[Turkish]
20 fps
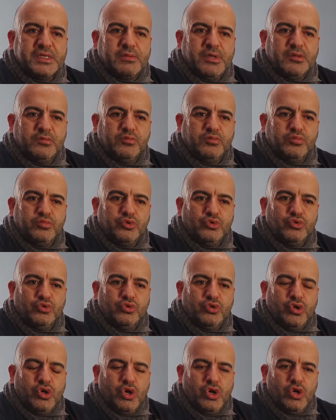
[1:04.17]
zaman
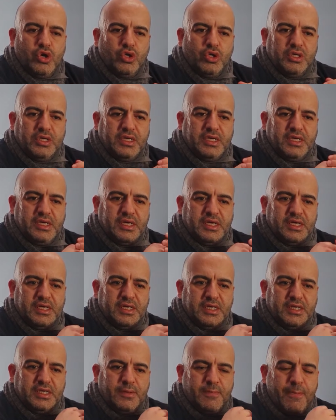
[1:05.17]
bu
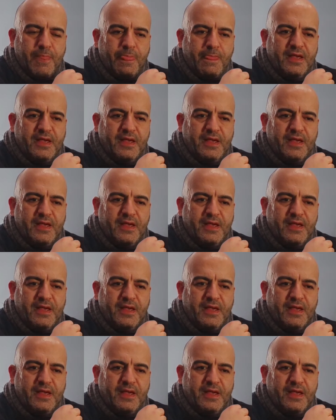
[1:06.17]
e,